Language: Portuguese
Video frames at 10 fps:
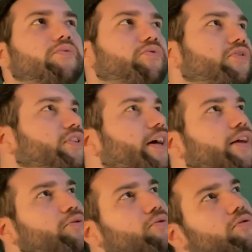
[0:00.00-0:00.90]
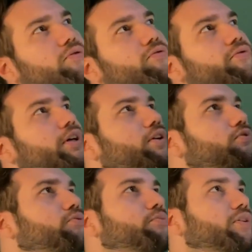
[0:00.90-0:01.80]
você é adulto, tem que
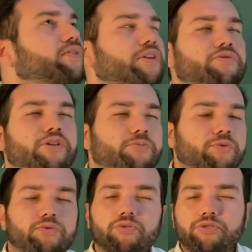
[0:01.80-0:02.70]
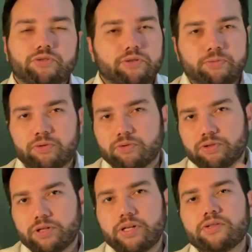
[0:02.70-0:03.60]
dormir 7 horas por noite, 8 horas por
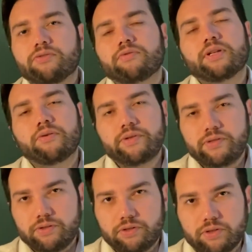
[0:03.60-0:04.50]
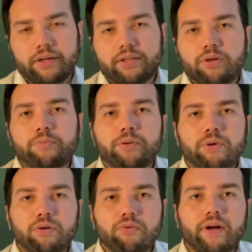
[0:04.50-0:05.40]
noite. Isso não existe. Então, em
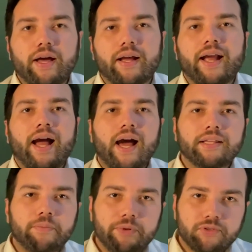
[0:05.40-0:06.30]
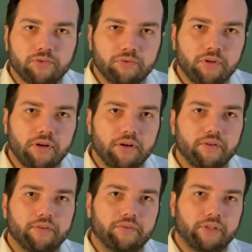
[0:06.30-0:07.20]
primeiro lugar, cada pessoa
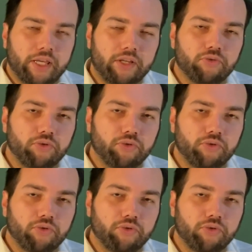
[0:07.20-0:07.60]
tem que